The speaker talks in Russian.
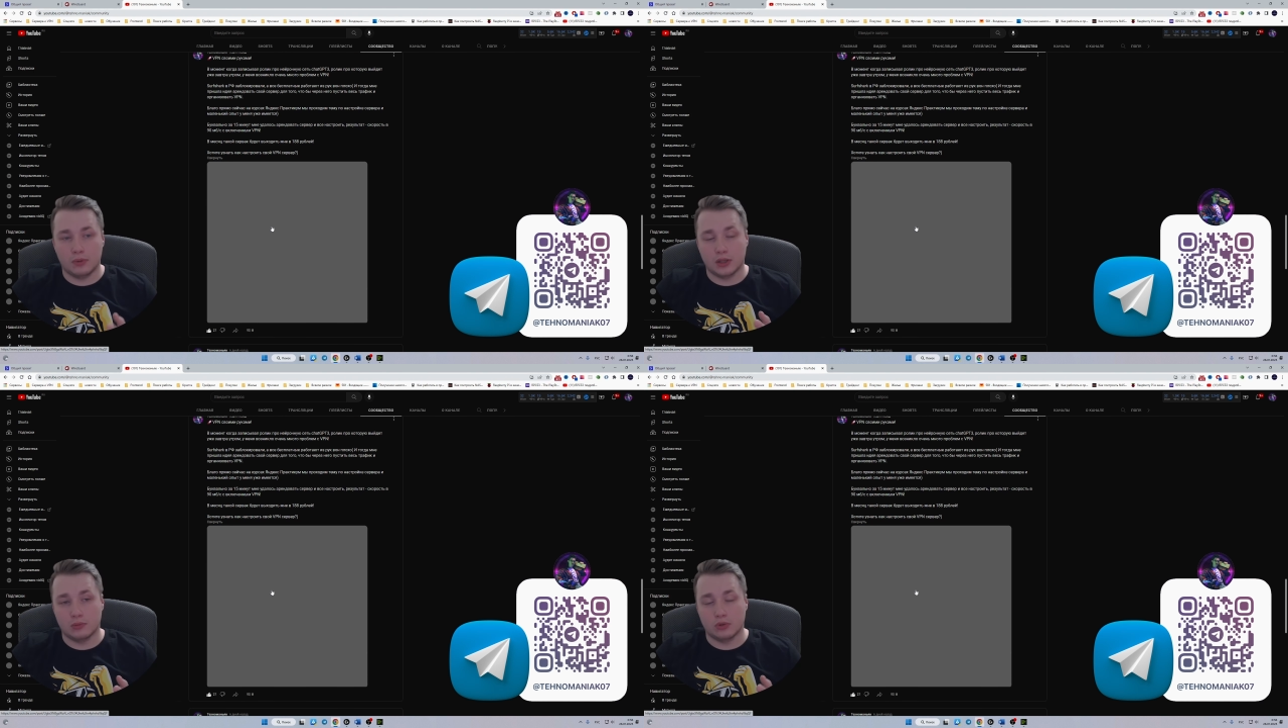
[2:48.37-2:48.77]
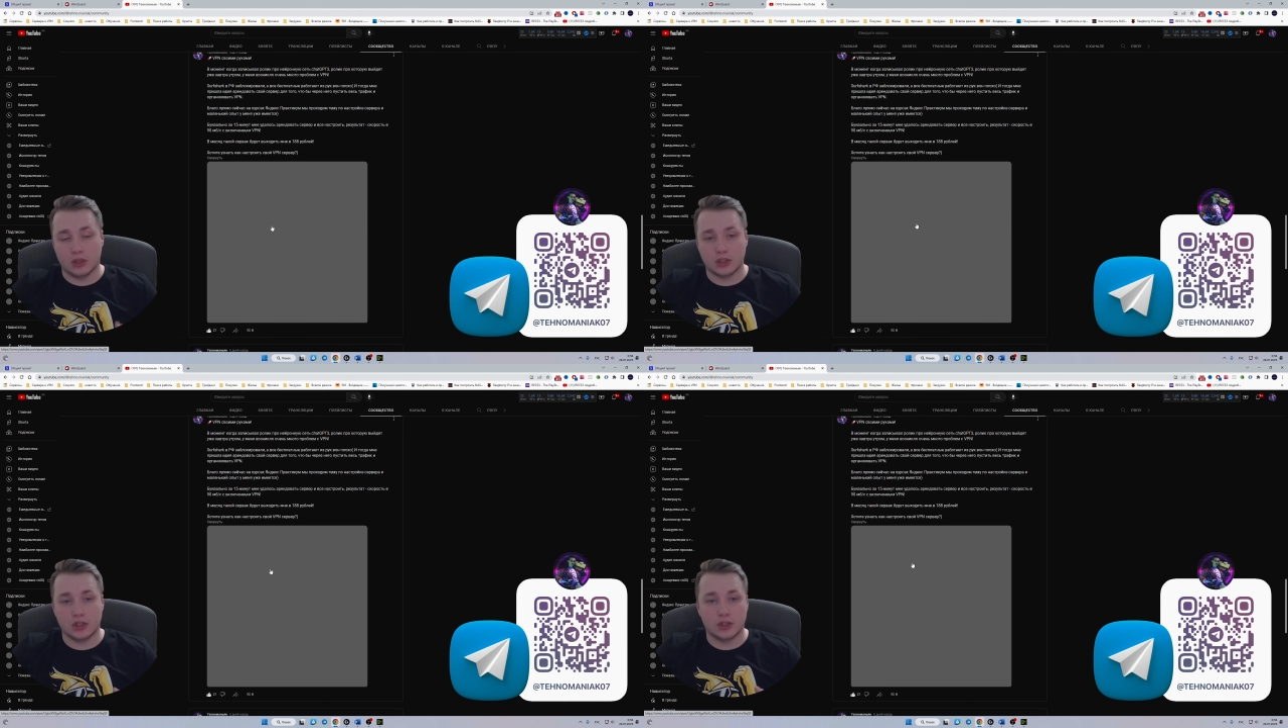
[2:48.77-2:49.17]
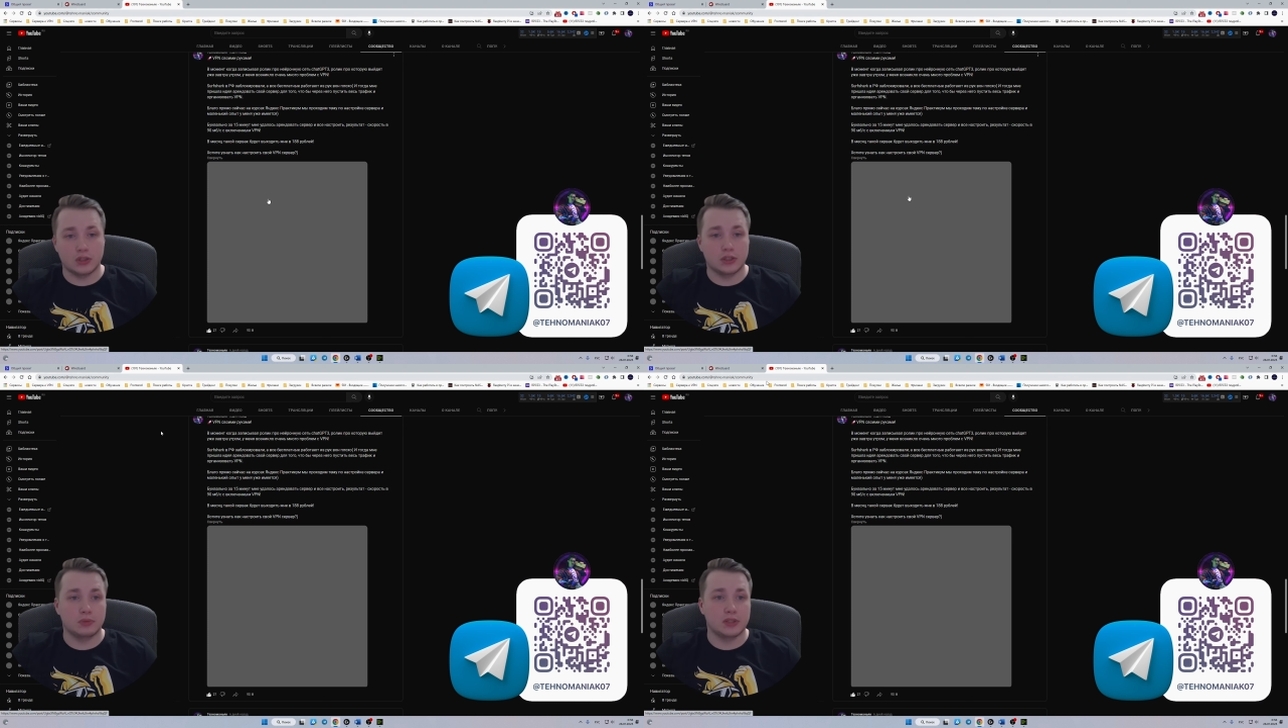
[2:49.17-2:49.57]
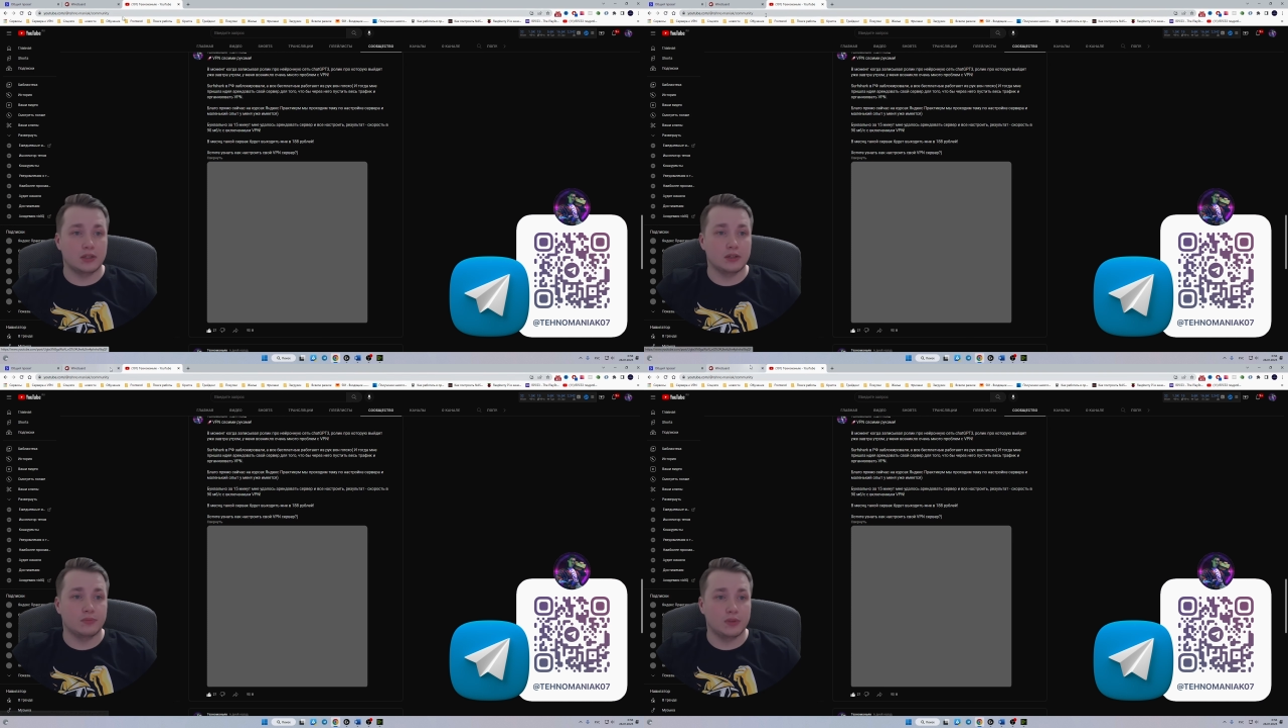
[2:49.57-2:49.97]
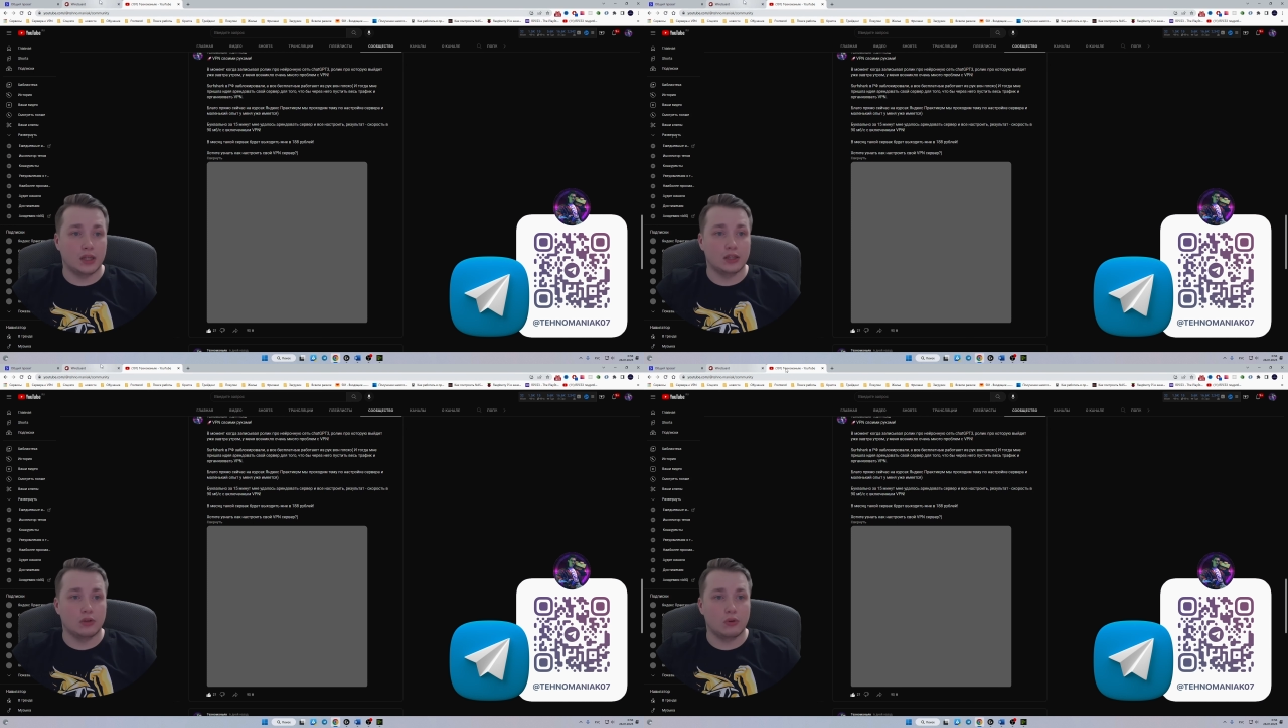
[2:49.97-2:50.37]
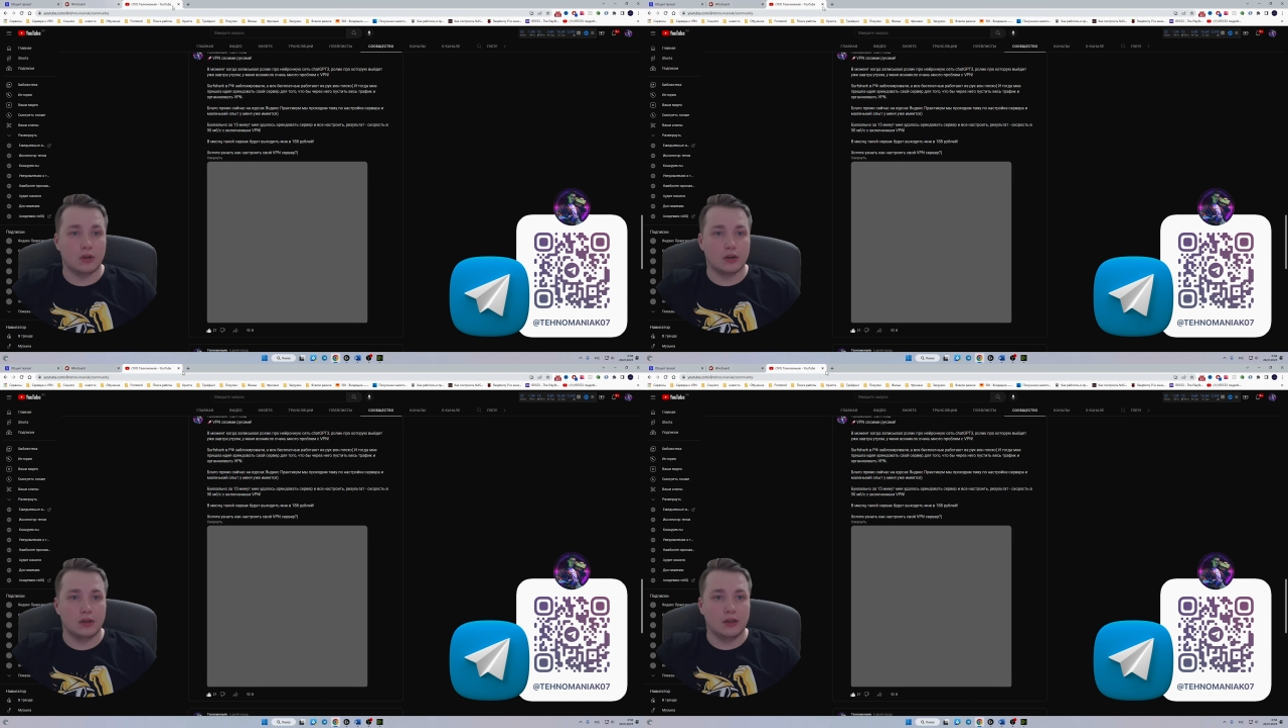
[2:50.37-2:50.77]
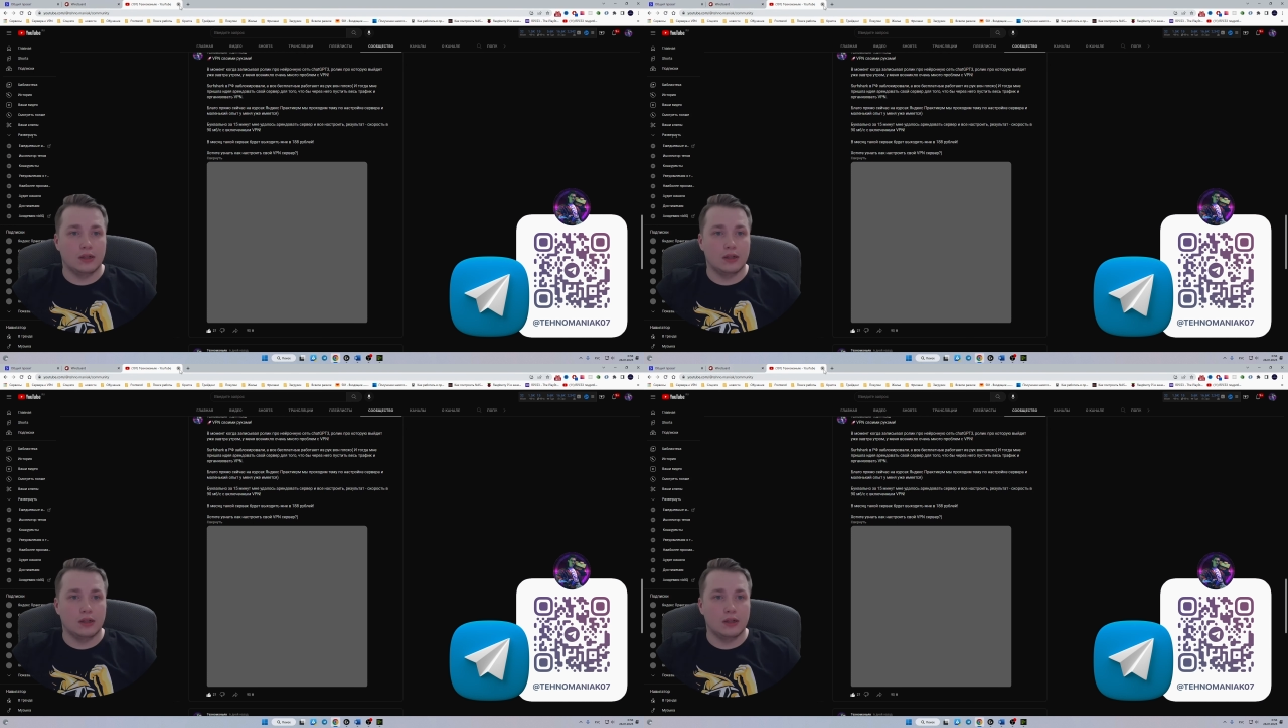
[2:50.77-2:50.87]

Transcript: поэтому я также решил записать данный ролик.